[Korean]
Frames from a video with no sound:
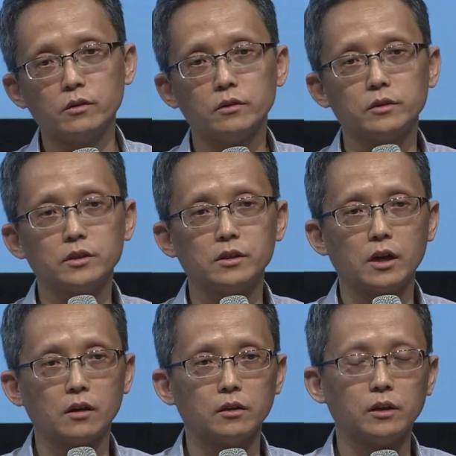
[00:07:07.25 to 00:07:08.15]
어,
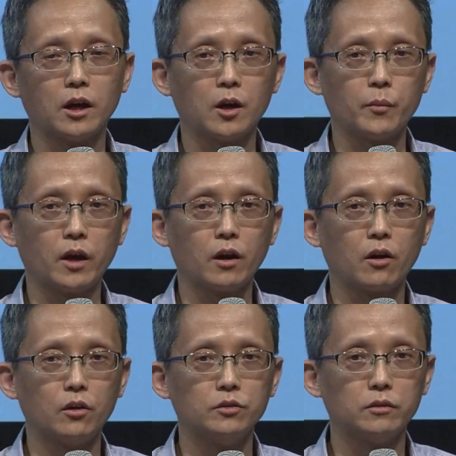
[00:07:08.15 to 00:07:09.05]
측량 그 다음에
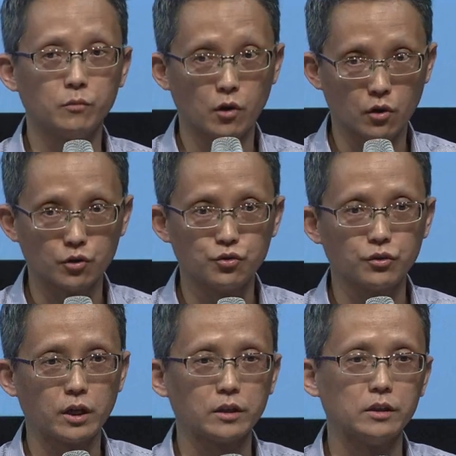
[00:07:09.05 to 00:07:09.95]
뭐
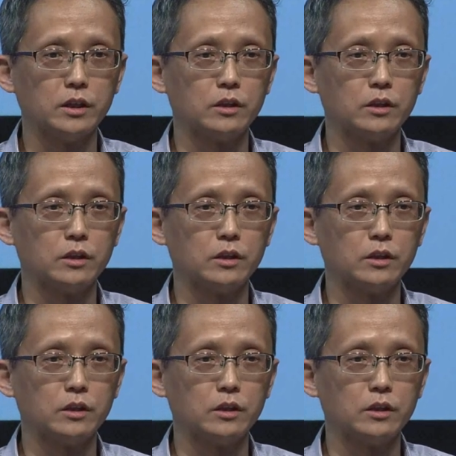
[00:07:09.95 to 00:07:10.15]
건축이라든지